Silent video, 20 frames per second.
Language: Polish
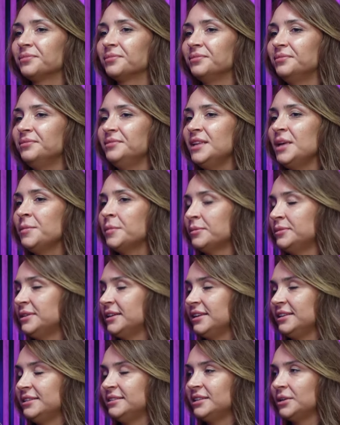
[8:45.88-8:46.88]
Nie mam
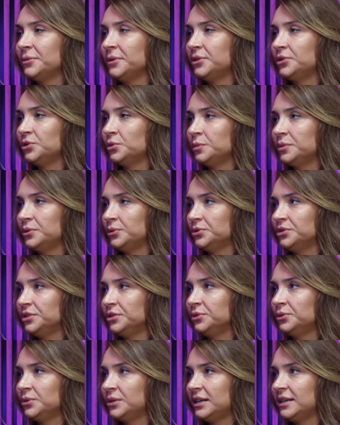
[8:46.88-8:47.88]
takiej stałej grupy ludzi,
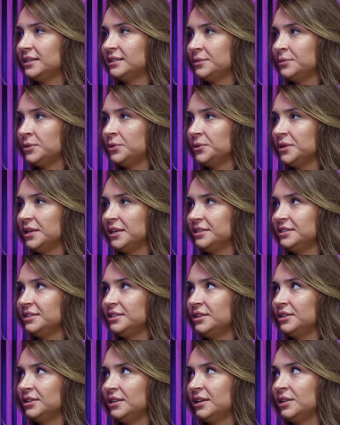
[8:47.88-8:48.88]
która ze mną
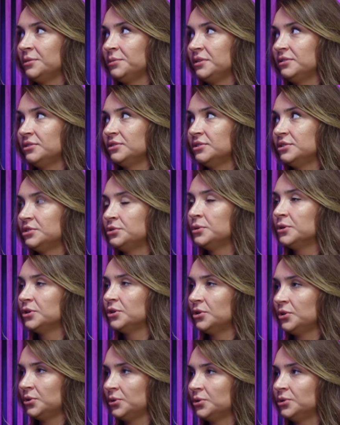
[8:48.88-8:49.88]
jeździ. Tak naprawdę do
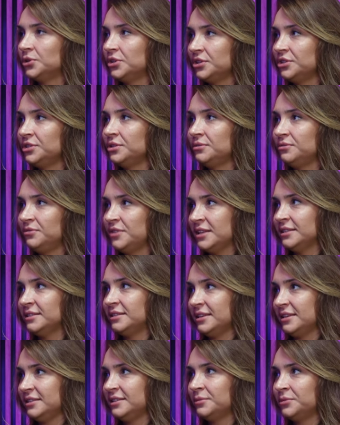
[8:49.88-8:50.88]
zeszłego roku ktoś
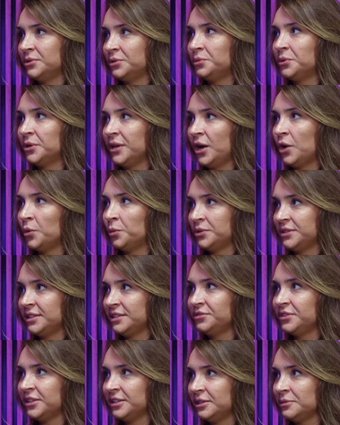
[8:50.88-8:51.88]
więcej ze mną pojechał poza
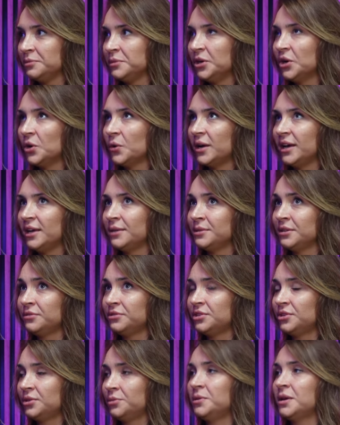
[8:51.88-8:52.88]
świętym Mikołajem,
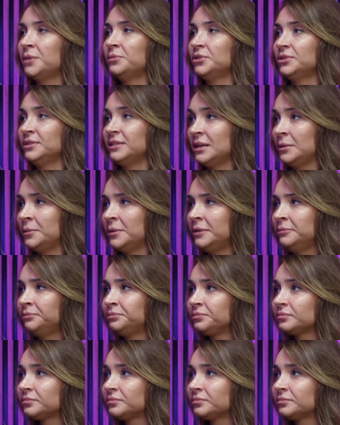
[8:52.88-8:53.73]
zawsze robiłam to sama.